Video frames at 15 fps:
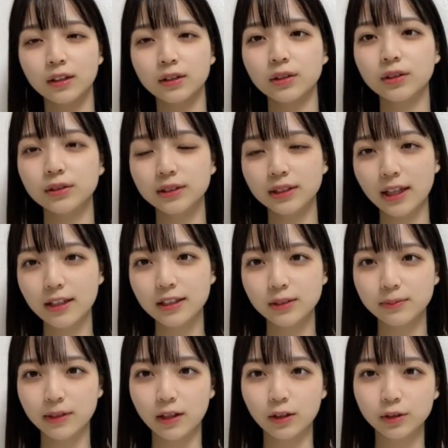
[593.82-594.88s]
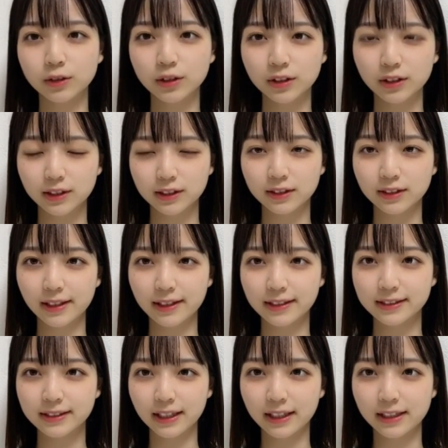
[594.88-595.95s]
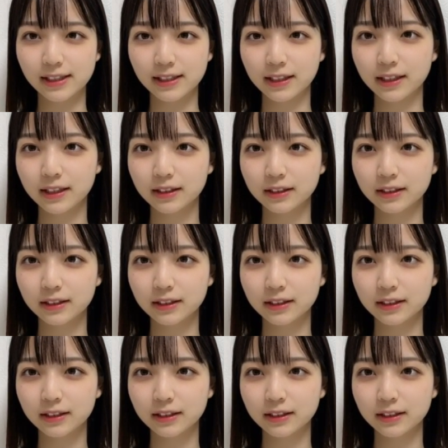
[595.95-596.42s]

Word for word: そう、月始めはお得なので、ぜひぜひ。